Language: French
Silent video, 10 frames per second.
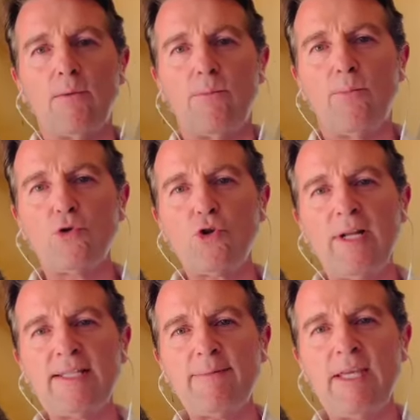Bonjour
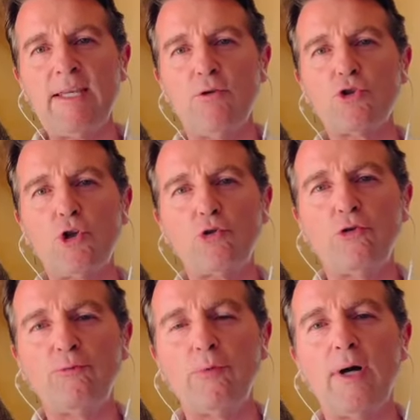les amis, on se
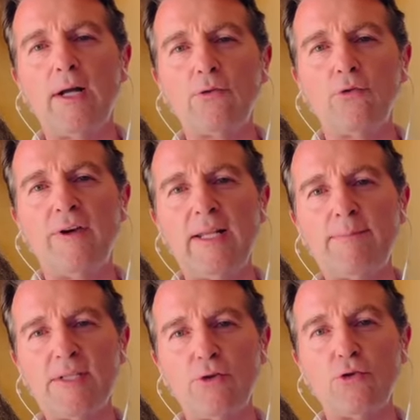retrouve pour un nouvel
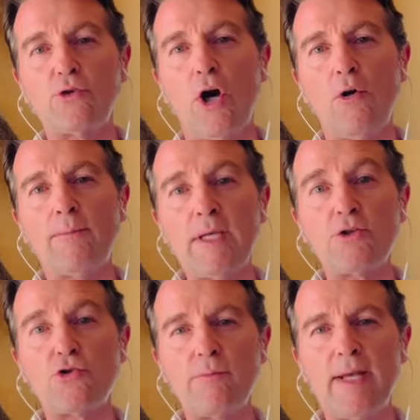épisode dans mes
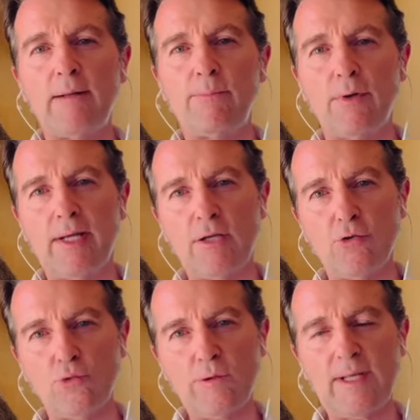jumelles pour les
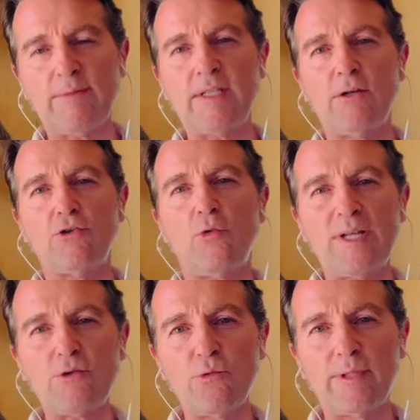réunions du samedi
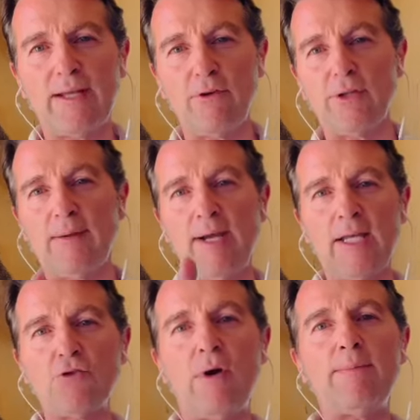3 euh, août. Avant de
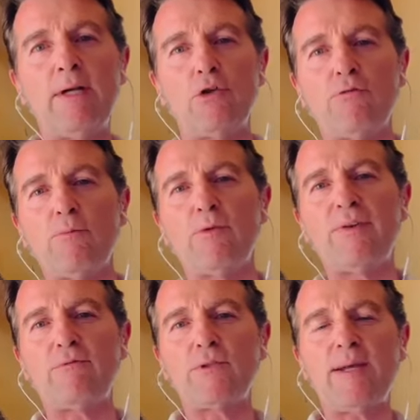démarrer, je vous rappelle que vous
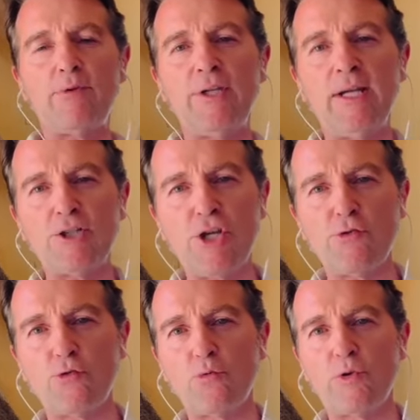pouvez vous abonner à la chaîne
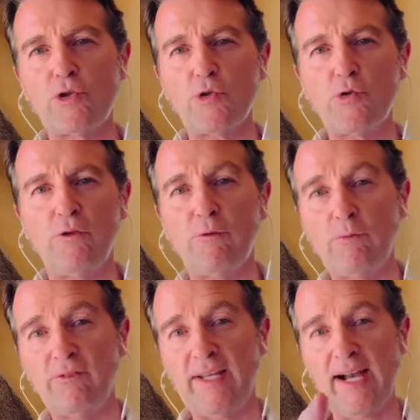YouTube de The Turf, vous
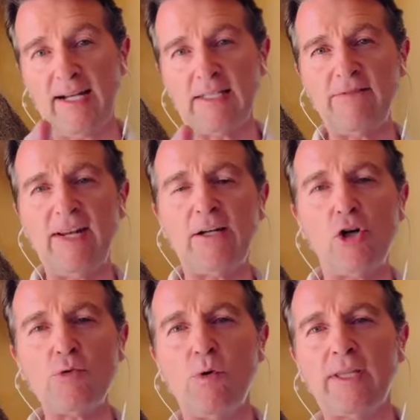pouvez activer la
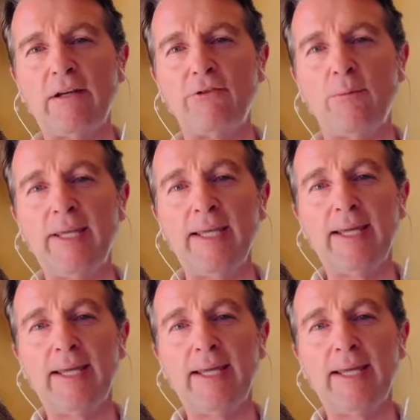cloche pour être informé